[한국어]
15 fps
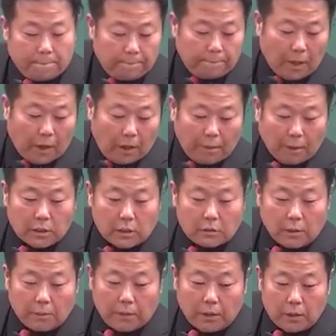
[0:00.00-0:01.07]
네,
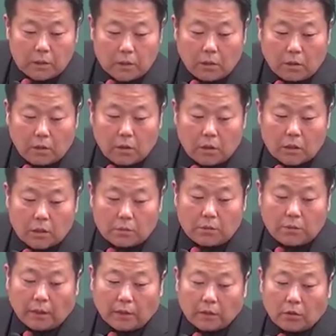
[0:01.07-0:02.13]
114페이지에 거기 식품
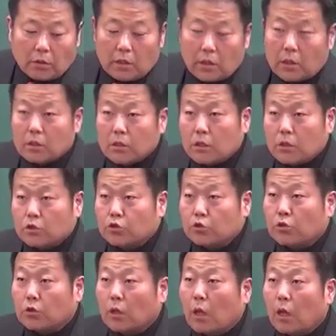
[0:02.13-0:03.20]
안전관리 인증
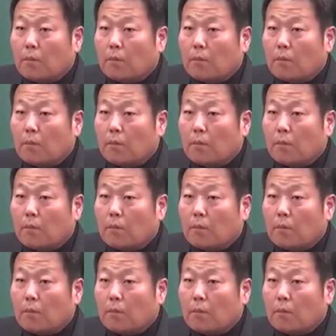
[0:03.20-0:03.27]
기준